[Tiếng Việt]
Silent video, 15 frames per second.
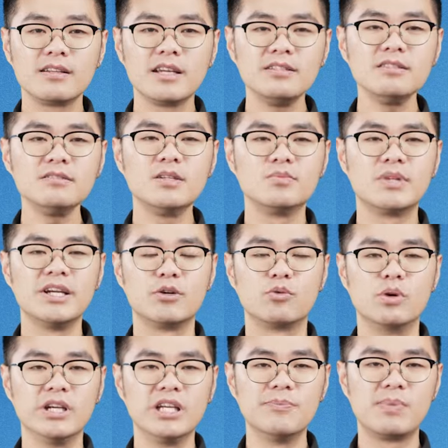Kích thước tổng thể
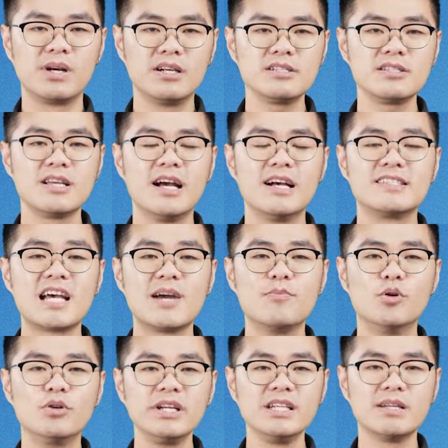của E plus dài
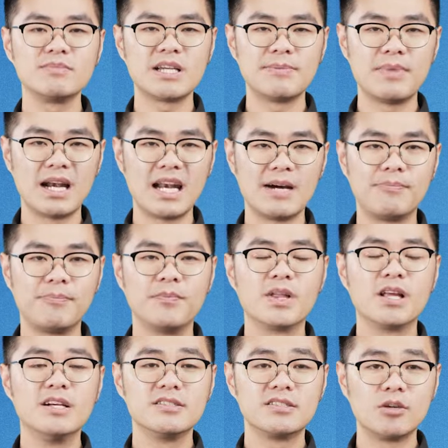bốn nghìn năm trăm ba mươi lăm,
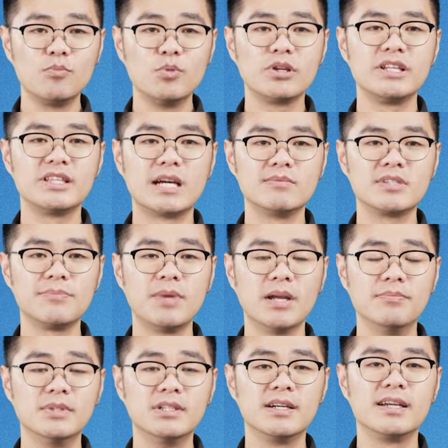rộng một nghìn tám trăm bảy
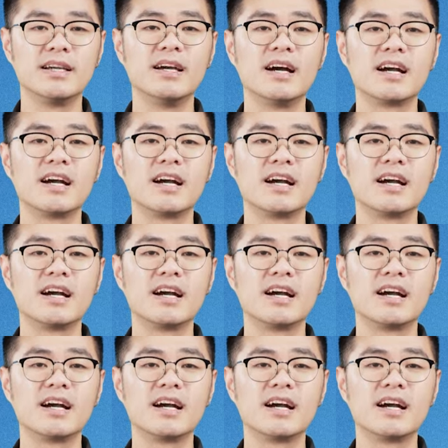mươi,